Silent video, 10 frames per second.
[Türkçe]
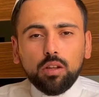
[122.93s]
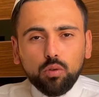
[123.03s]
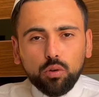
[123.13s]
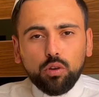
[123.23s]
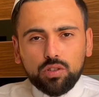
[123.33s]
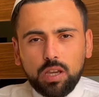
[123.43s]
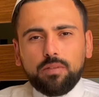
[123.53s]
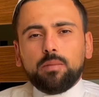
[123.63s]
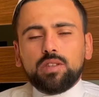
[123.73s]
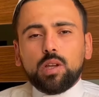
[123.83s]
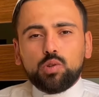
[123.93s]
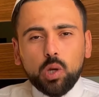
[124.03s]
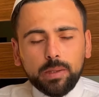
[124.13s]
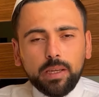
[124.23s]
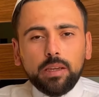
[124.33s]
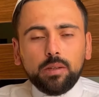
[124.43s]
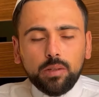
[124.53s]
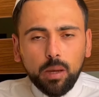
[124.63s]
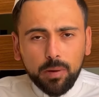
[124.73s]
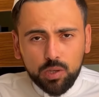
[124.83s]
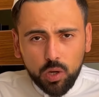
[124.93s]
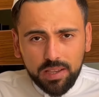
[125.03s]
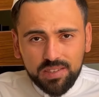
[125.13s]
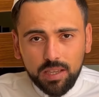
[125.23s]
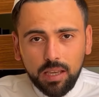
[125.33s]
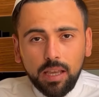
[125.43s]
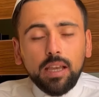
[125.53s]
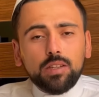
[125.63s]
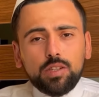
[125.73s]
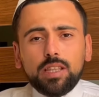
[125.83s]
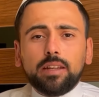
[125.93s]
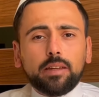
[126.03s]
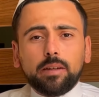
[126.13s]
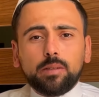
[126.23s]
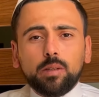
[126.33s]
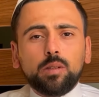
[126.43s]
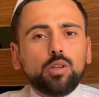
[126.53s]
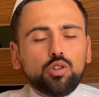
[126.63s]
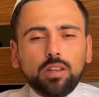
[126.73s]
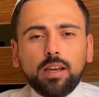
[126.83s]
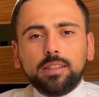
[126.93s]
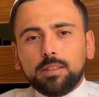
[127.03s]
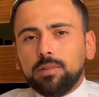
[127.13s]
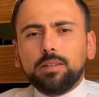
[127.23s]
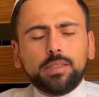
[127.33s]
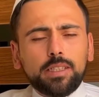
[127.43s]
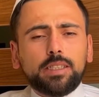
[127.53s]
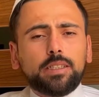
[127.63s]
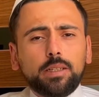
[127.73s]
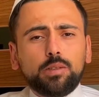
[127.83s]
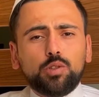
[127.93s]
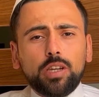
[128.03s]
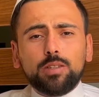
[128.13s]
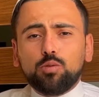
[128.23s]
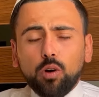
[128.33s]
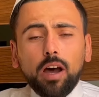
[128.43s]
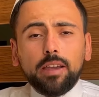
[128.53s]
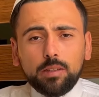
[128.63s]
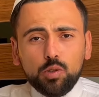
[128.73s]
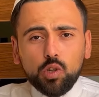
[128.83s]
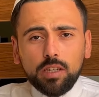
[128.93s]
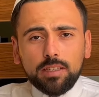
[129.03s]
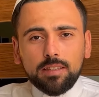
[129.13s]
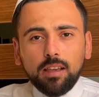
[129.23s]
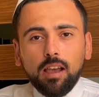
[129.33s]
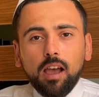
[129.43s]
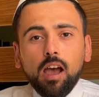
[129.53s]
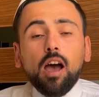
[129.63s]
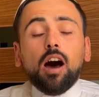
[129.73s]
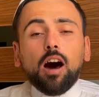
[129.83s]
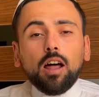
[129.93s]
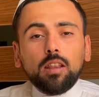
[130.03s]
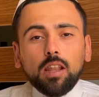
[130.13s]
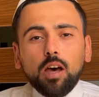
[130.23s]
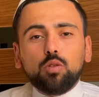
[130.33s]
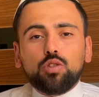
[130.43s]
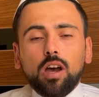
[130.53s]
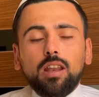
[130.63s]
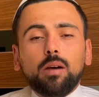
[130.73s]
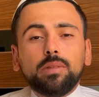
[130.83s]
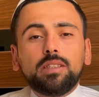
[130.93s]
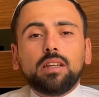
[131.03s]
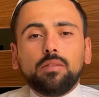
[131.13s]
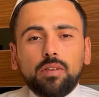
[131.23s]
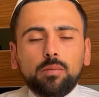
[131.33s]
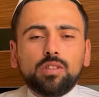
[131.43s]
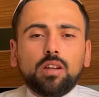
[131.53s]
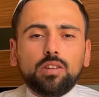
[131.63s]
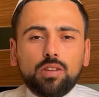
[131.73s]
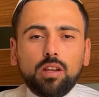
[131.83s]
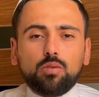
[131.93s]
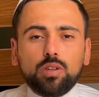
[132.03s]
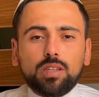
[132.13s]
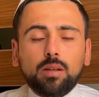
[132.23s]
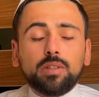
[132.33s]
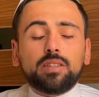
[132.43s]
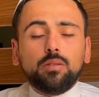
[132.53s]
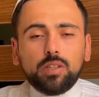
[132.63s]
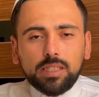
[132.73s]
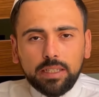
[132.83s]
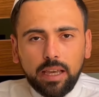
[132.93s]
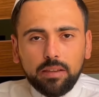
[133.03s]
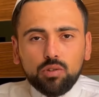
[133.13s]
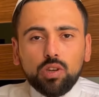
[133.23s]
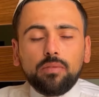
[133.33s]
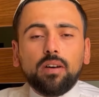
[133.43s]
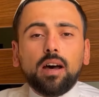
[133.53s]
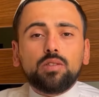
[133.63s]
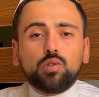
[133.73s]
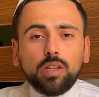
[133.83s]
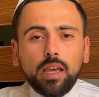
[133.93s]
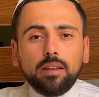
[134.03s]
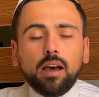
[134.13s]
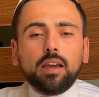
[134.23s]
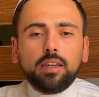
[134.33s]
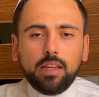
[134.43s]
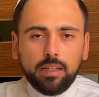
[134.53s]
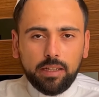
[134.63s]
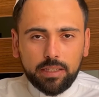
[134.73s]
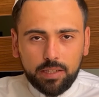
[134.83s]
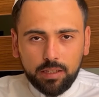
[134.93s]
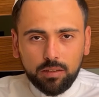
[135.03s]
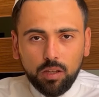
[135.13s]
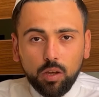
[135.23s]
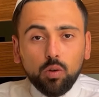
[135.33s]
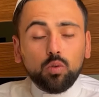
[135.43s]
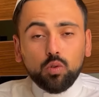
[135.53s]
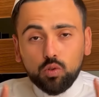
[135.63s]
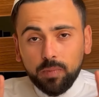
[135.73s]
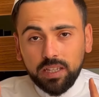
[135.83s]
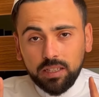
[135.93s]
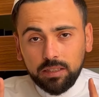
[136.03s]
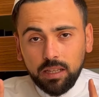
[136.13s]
Doğruyor sayfamızda canlı yayın yapacağız. Sizler de katılın. inşallah isimlerinizi zikredeceğiz, dua edeceğiz. Allahu Teala bizleri Efendimiz Aleyhisselatü Vesselam'ın sevgisine, şefaatine nail eylesin unutmayın.